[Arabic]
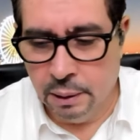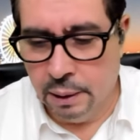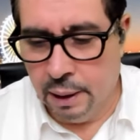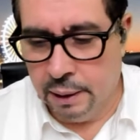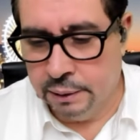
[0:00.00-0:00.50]

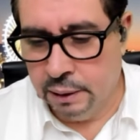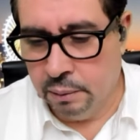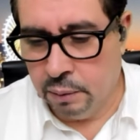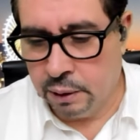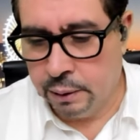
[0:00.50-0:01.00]
حازين
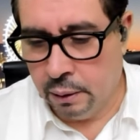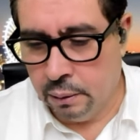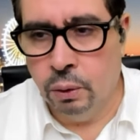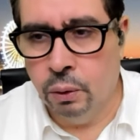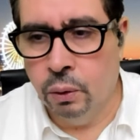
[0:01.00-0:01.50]
مقطع
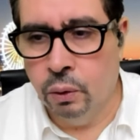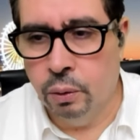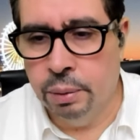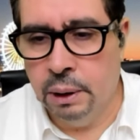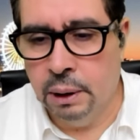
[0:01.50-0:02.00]
يقولوا
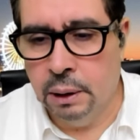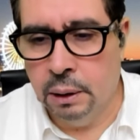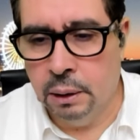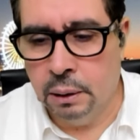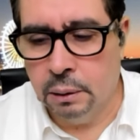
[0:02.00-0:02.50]
باللي
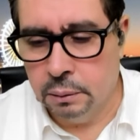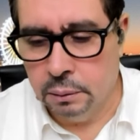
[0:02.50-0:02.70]
آه،